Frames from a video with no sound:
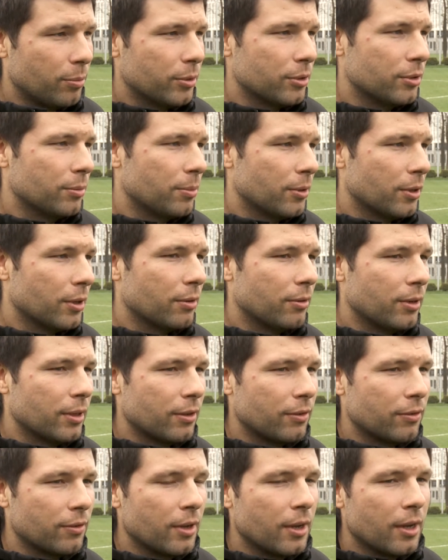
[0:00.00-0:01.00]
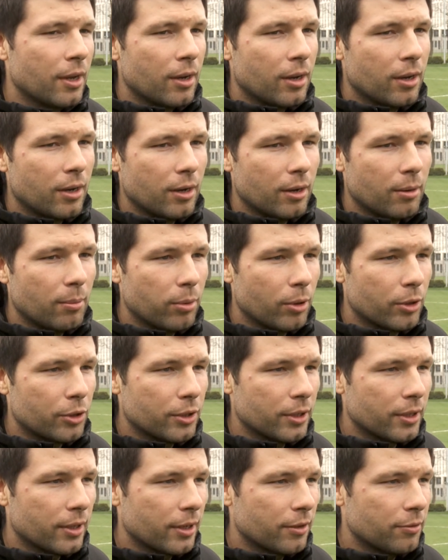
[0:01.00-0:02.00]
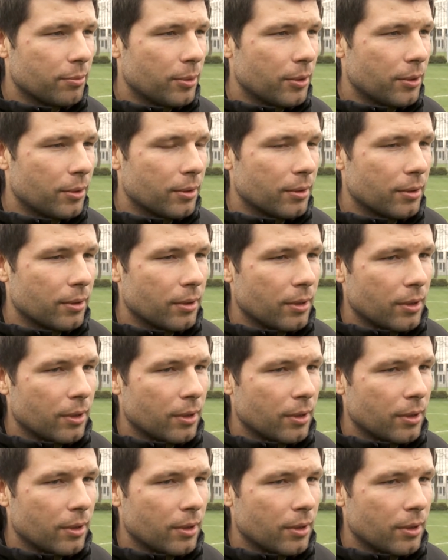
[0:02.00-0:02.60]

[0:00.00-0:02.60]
после перехватов э, больше играть вперед.